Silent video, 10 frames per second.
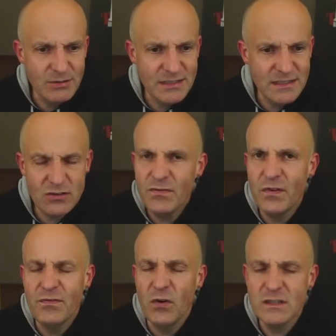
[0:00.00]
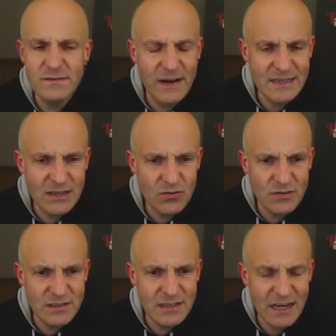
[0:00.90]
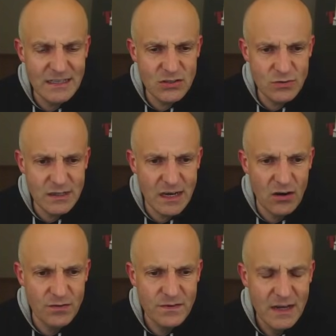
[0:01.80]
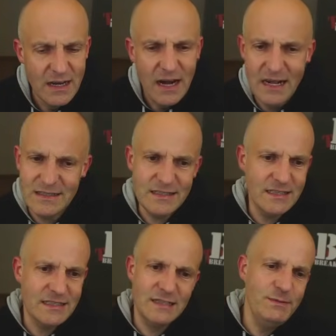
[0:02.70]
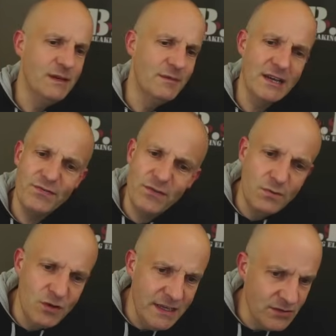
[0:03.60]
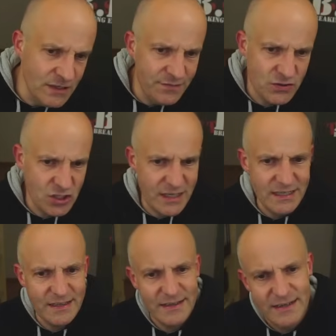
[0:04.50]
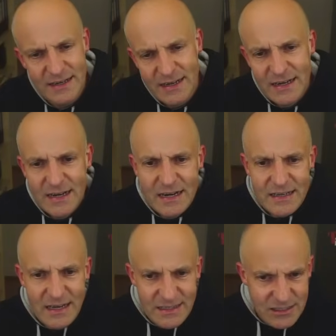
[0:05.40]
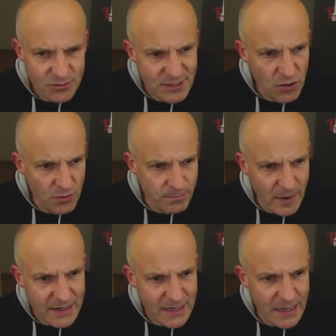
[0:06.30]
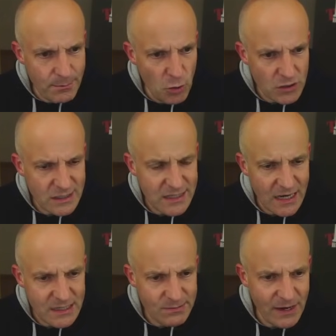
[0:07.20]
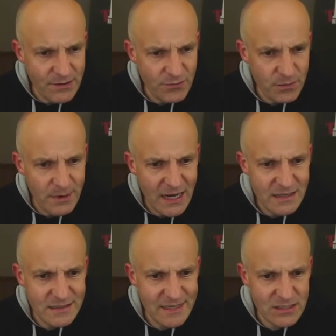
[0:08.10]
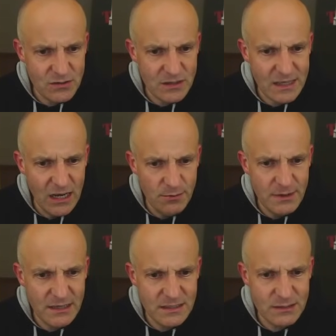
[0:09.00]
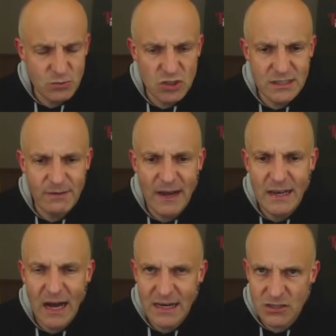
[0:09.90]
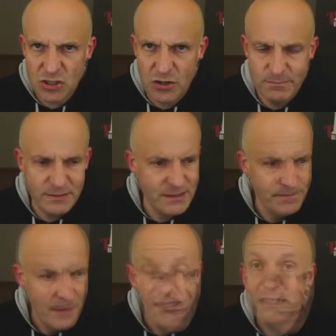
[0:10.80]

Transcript: Aber es ist doch von Volkswagen der größte Teil zugekauft. Also das ist wieder mal eine Formulierung, die verstehe ich nicht. Die Lithium-Ionen-Batterie ermöglicht Reichweiten von mehr als 600 Kilometern zwischen zwei Ladestopps